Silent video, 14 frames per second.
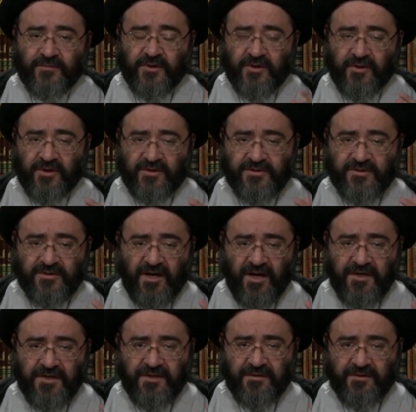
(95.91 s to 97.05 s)
أن
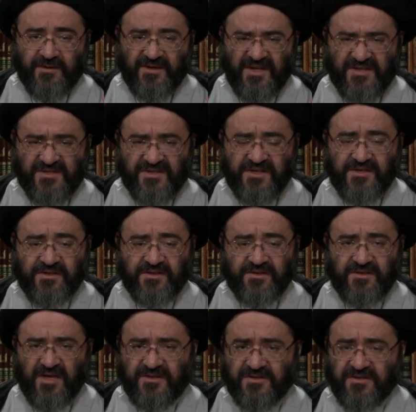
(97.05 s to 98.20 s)
الإنسان نسي
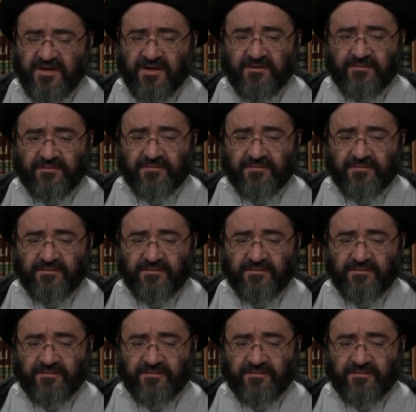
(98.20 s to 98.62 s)
ينسى